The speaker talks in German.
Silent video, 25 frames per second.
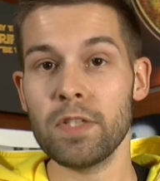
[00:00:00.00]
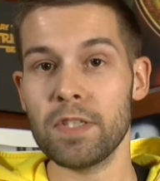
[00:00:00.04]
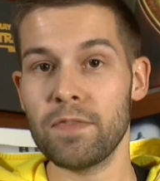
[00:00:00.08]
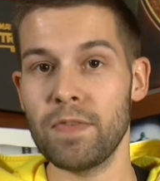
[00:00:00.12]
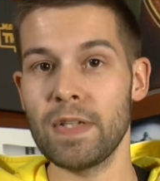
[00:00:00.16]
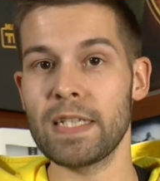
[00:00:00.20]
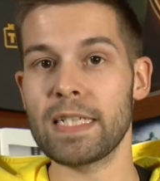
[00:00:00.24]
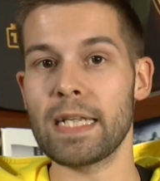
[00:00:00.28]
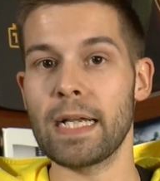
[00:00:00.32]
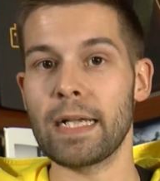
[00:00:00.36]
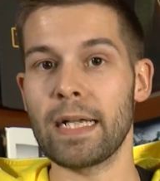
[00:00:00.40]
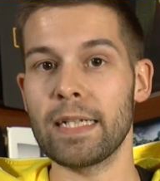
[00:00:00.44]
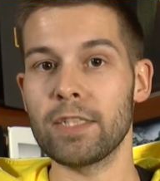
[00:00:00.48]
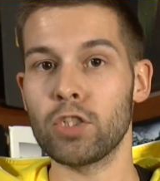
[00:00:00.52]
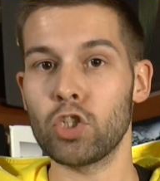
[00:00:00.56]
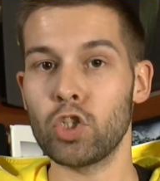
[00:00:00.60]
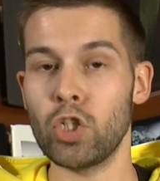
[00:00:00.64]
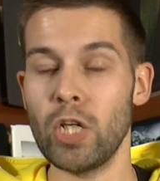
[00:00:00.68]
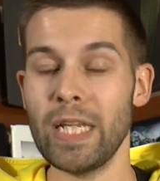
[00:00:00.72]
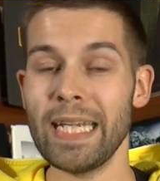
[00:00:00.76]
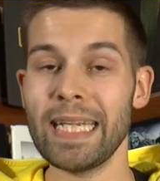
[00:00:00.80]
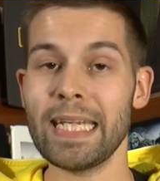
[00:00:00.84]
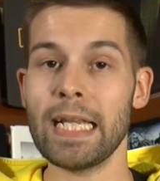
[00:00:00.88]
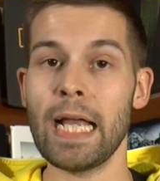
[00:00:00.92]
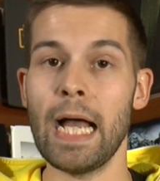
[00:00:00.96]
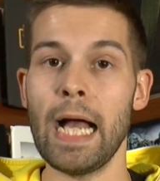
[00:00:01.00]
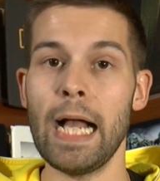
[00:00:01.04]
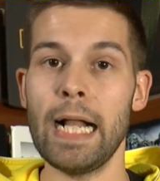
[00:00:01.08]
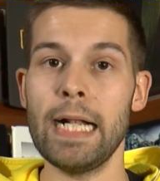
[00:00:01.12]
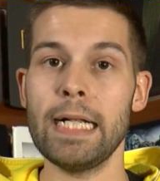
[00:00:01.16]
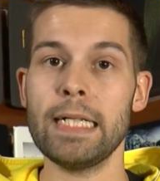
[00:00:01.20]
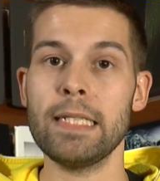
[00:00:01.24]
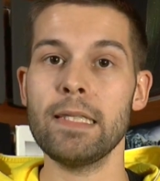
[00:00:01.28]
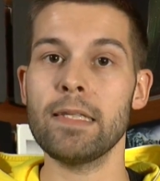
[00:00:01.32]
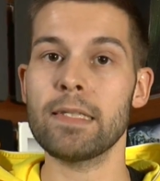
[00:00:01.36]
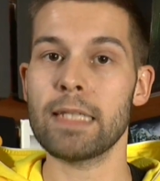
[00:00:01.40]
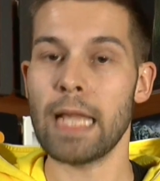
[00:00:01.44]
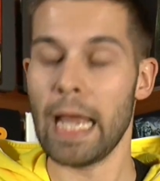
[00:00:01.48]
Ist wie gesagt ganz schlicht
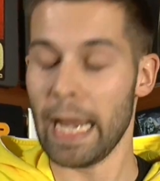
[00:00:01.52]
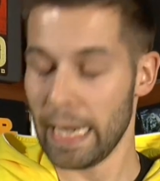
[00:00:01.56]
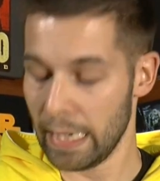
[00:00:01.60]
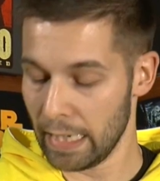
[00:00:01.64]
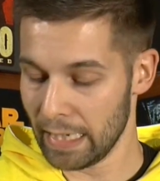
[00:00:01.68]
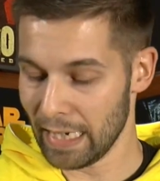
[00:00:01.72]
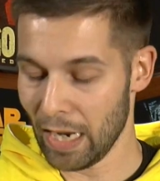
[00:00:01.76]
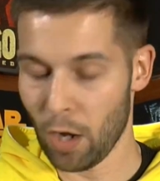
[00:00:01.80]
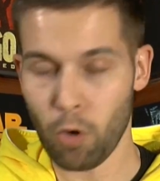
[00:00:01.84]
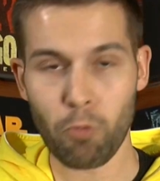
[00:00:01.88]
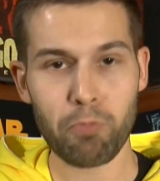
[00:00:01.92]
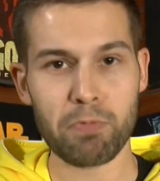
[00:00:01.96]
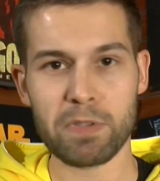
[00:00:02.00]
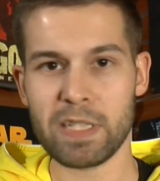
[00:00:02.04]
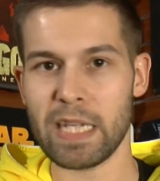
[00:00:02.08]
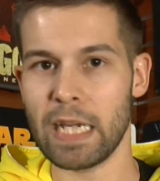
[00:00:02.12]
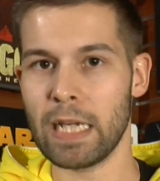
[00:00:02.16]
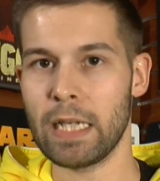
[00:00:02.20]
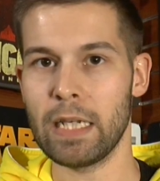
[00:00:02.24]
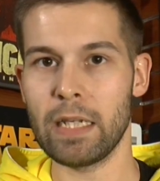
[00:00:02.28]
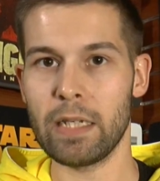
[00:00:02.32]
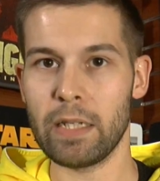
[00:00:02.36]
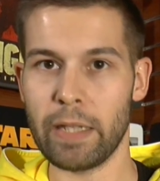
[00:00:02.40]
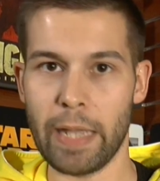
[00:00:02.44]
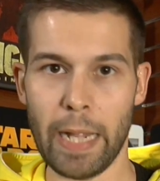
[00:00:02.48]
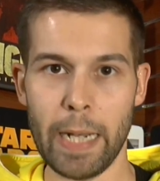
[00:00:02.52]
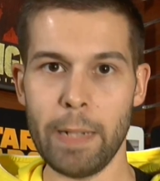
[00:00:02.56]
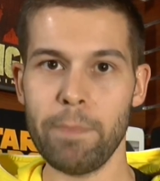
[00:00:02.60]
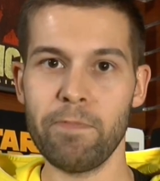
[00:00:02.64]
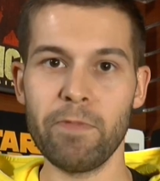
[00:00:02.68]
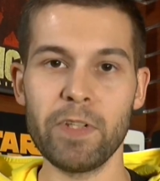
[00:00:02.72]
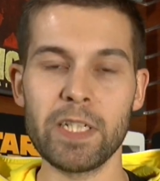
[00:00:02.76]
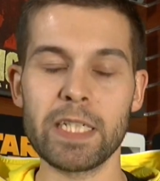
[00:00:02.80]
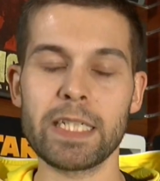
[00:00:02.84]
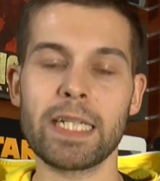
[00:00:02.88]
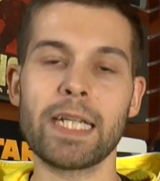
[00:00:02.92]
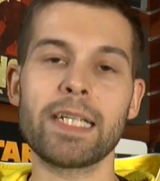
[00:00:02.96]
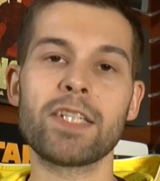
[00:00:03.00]
gehalten, ist eigentlich hauptsächlich gelb,
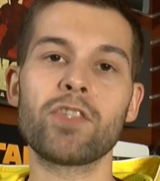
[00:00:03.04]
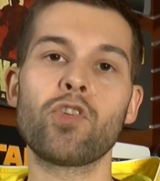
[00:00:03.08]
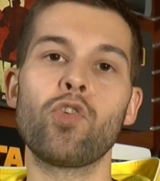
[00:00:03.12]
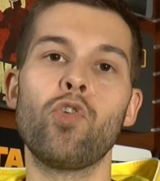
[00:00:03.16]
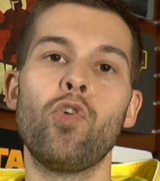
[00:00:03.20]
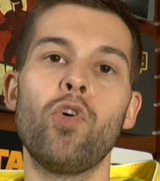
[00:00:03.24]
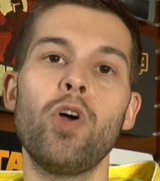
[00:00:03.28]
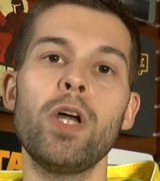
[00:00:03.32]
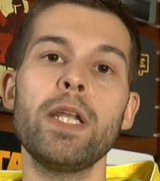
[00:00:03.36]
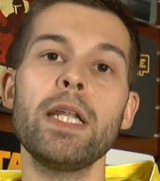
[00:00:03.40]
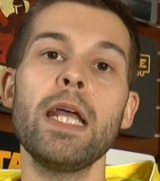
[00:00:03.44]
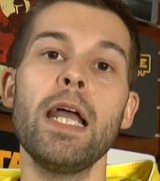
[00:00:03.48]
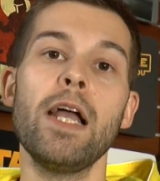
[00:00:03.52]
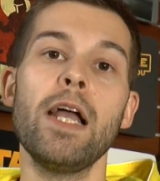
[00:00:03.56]
wie sich das gehört.